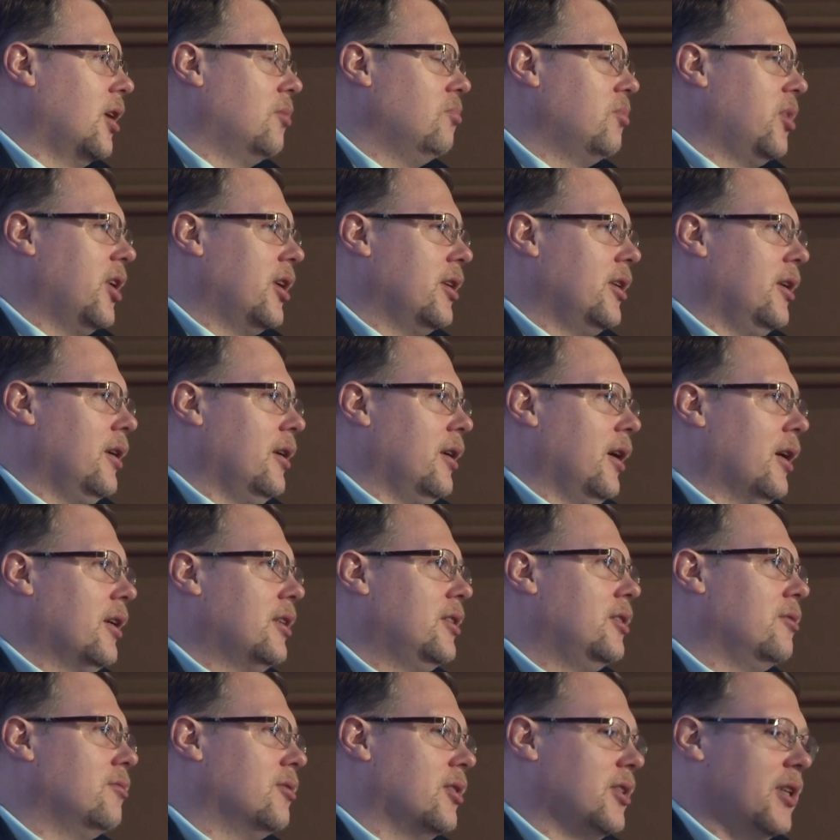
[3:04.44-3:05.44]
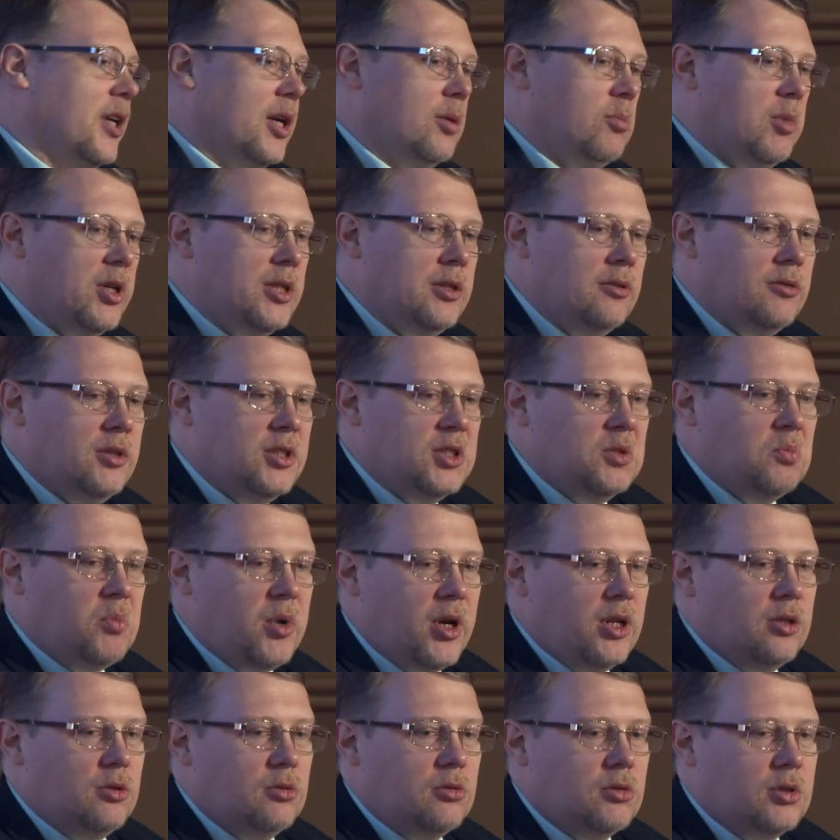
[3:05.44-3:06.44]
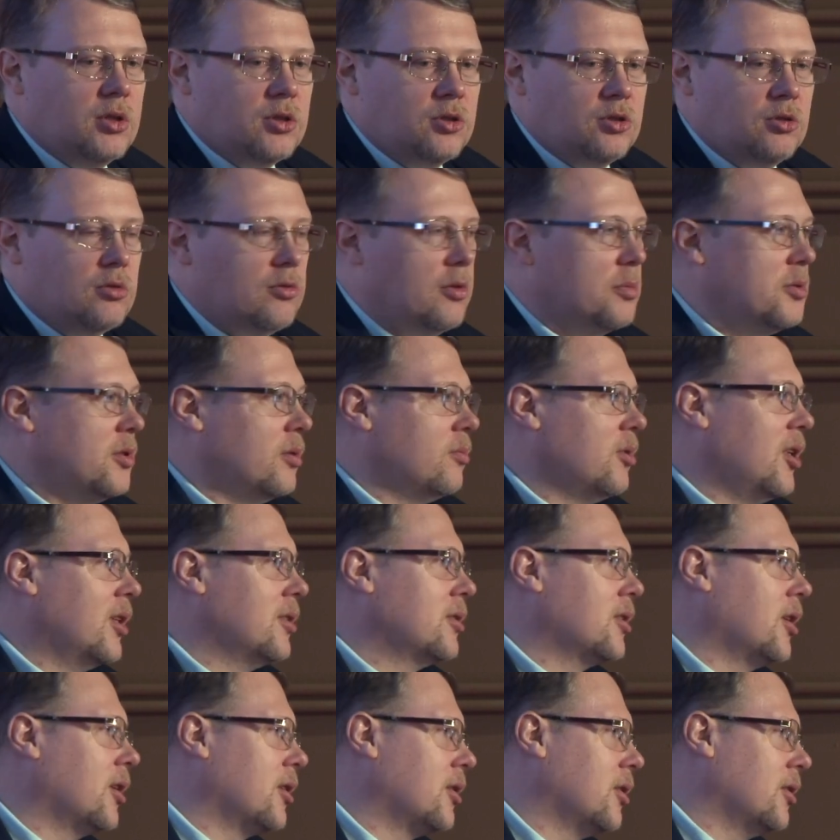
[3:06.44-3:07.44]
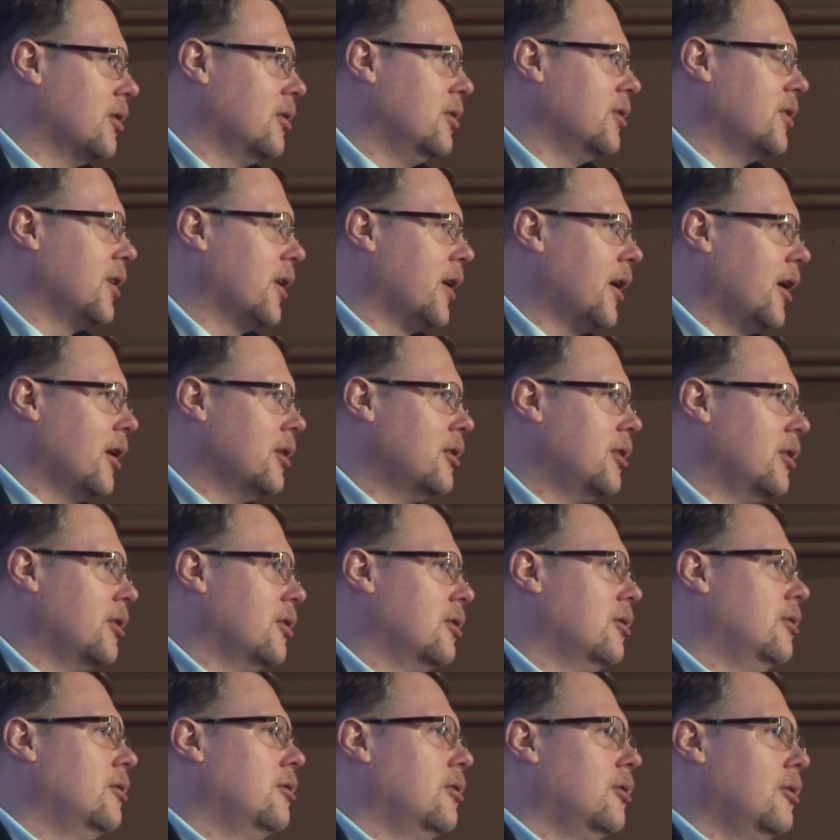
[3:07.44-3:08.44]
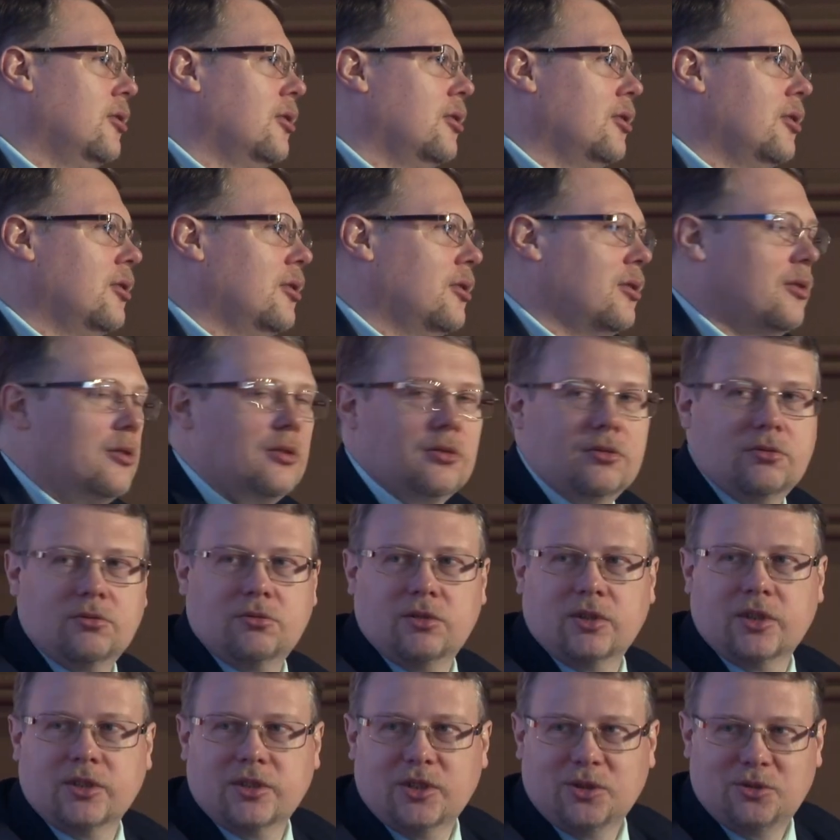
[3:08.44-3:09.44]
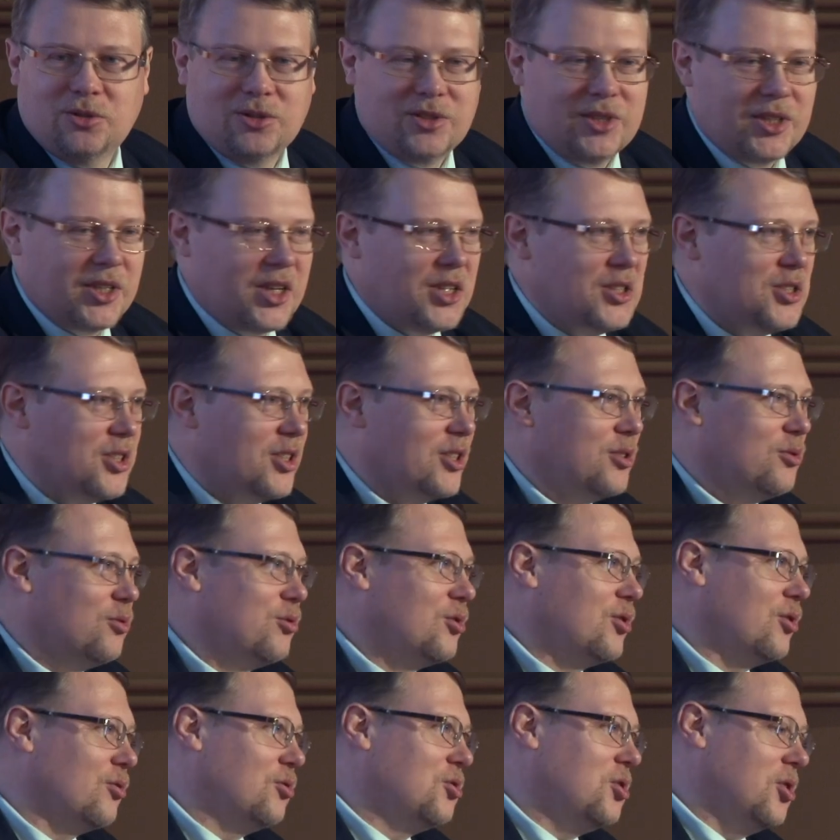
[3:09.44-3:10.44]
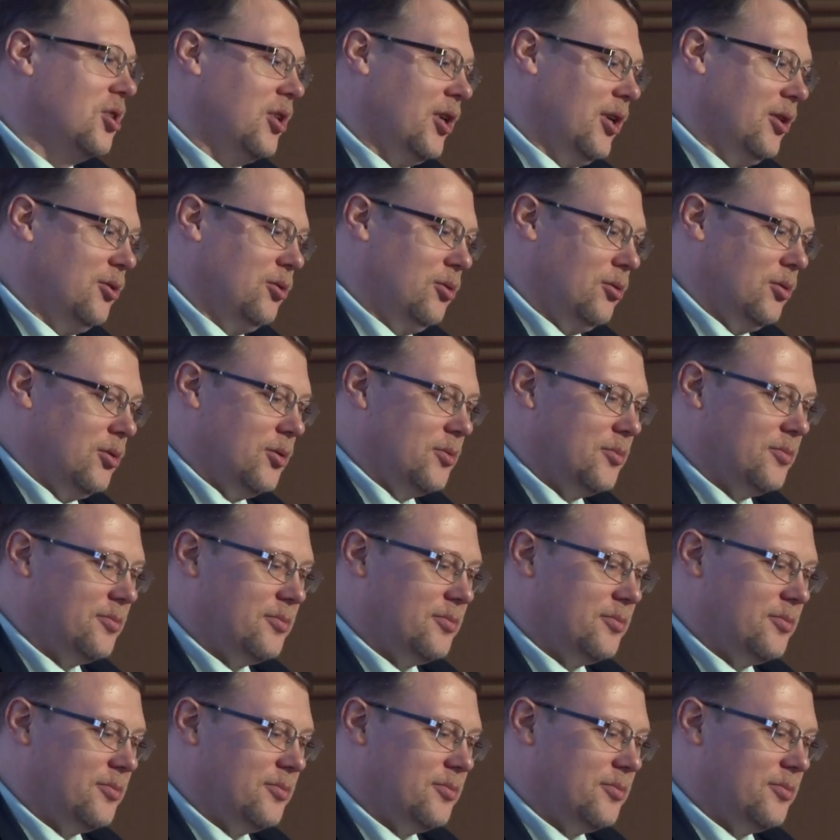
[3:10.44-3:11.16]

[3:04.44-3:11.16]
компания активно дорабатывает эти продукты, что, в общем, нас как интегратора, ну, надеюсь, и заказчика тоже очень радует.